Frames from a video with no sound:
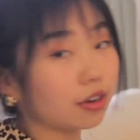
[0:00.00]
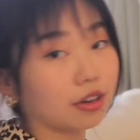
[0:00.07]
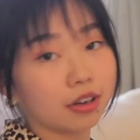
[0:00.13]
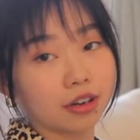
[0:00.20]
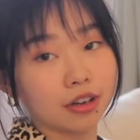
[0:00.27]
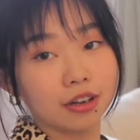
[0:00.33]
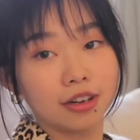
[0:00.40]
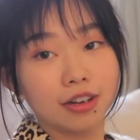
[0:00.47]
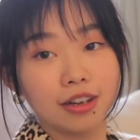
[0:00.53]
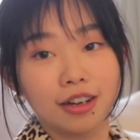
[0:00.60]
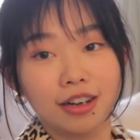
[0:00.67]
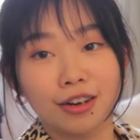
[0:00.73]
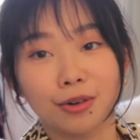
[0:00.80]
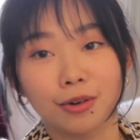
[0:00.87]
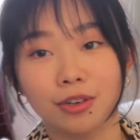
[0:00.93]
啊，
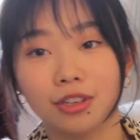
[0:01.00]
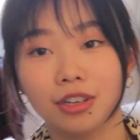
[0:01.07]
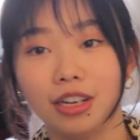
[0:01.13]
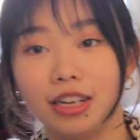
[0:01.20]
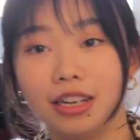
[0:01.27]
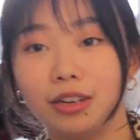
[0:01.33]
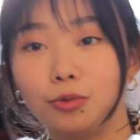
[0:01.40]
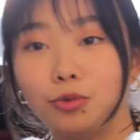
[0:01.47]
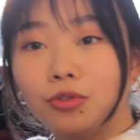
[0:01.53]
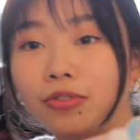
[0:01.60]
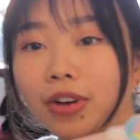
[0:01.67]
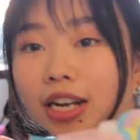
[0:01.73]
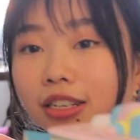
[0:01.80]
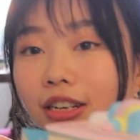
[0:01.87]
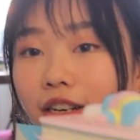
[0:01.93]
我这里无
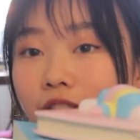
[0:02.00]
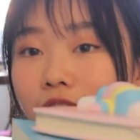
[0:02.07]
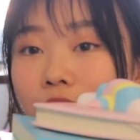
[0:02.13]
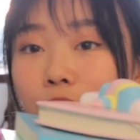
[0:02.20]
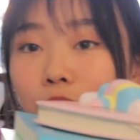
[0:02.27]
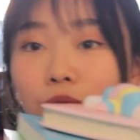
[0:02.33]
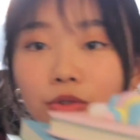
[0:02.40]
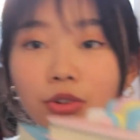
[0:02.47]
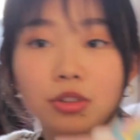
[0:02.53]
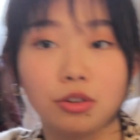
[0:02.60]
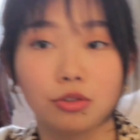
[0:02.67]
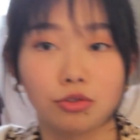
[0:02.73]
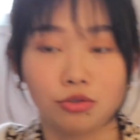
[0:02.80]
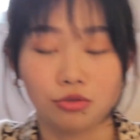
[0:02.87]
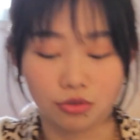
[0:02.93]
法展示所有
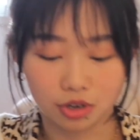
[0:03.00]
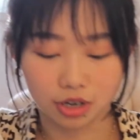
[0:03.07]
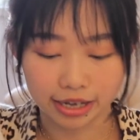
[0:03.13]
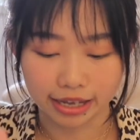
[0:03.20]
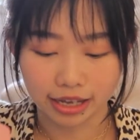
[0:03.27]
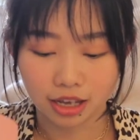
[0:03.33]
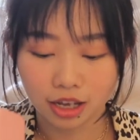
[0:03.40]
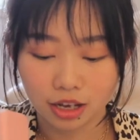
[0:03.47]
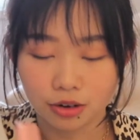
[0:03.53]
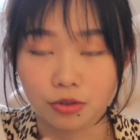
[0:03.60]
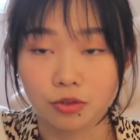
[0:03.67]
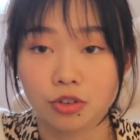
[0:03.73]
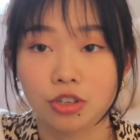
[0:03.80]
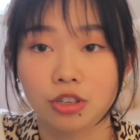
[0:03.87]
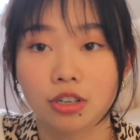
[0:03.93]
的书，OK，
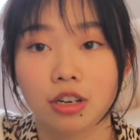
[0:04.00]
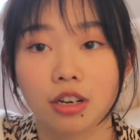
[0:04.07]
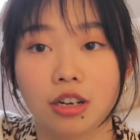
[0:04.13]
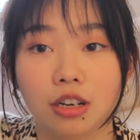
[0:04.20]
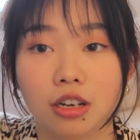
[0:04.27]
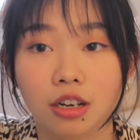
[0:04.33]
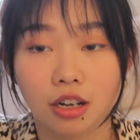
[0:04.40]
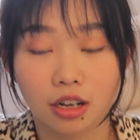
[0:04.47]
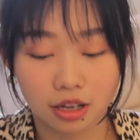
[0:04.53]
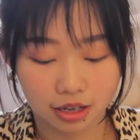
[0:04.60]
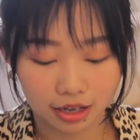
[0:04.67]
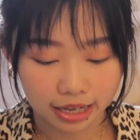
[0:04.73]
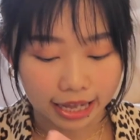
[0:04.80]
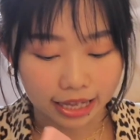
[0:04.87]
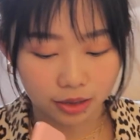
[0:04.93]
我只能
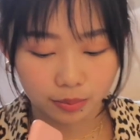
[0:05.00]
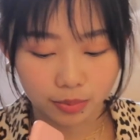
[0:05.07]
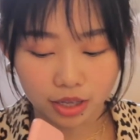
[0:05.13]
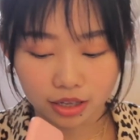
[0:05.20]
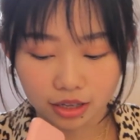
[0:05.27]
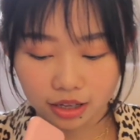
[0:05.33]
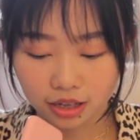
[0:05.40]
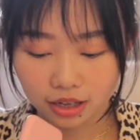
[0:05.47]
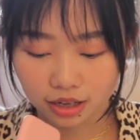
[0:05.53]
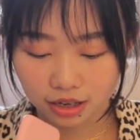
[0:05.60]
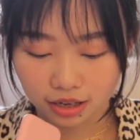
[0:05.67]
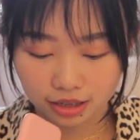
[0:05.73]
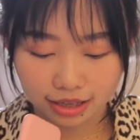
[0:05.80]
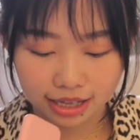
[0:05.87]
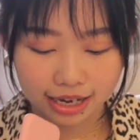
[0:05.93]
给你们
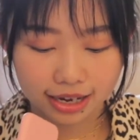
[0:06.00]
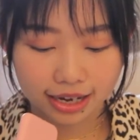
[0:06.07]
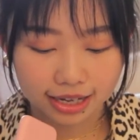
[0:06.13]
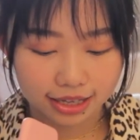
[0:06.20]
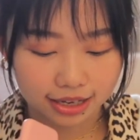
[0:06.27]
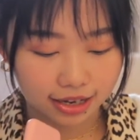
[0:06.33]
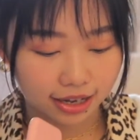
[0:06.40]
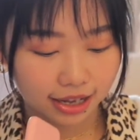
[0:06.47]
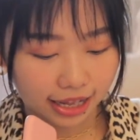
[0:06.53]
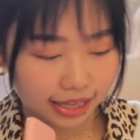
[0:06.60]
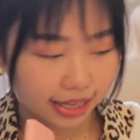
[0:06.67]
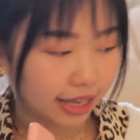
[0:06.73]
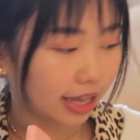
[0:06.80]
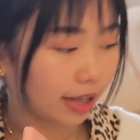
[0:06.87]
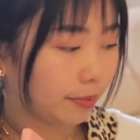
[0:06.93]
大概的
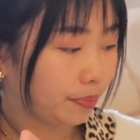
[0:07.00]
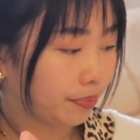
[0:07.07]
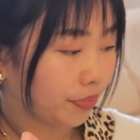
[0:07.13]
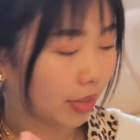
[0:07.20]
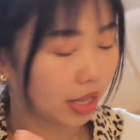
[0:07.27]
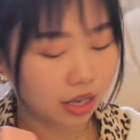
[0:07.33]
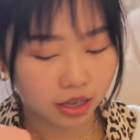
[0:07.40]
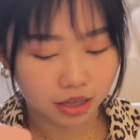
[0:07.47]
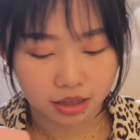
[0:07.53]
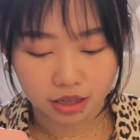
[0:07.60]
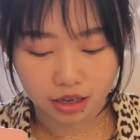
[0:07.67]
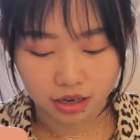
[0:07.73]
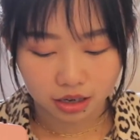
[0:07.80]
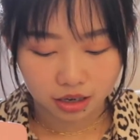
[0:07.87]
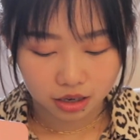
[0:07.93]
看一看。
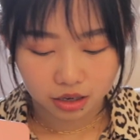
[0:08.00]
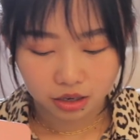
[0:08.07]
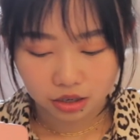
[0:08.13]
那